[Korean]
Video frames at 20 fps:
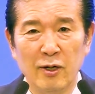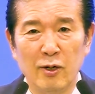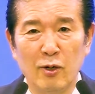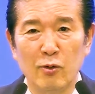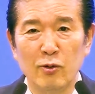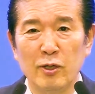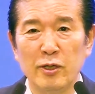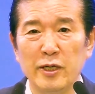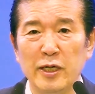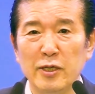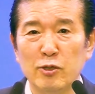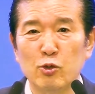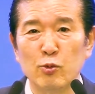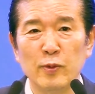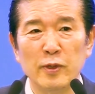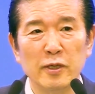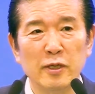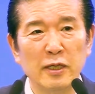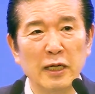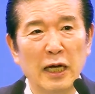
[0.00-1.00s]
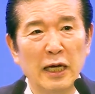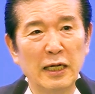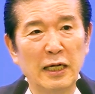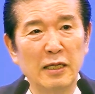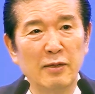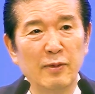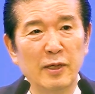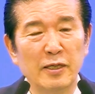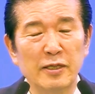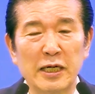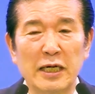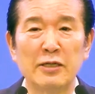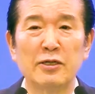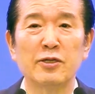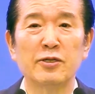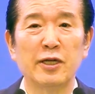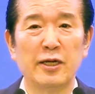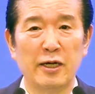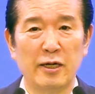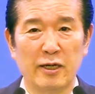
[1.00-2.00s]
오늘 예수 믿는 하나님의
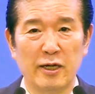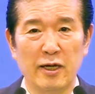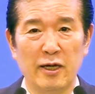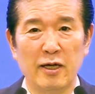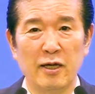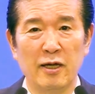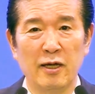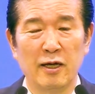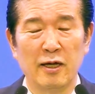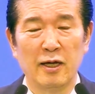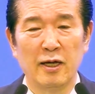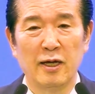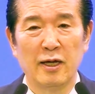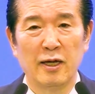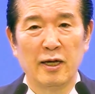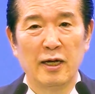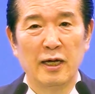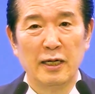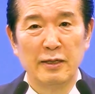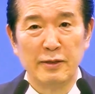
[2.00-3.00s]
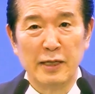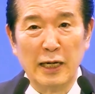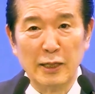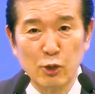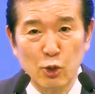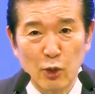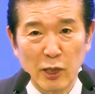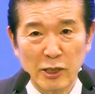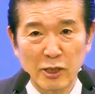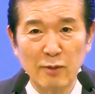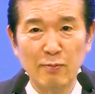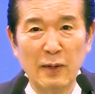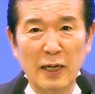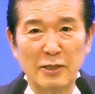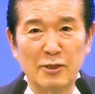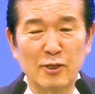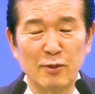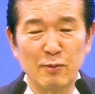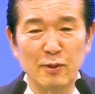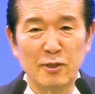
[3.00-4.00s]
자녀들에게 약속하신
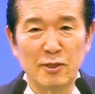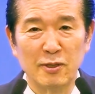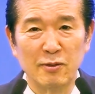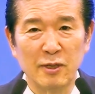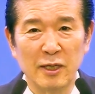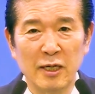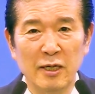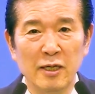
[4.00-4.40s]
말씀이 있어요.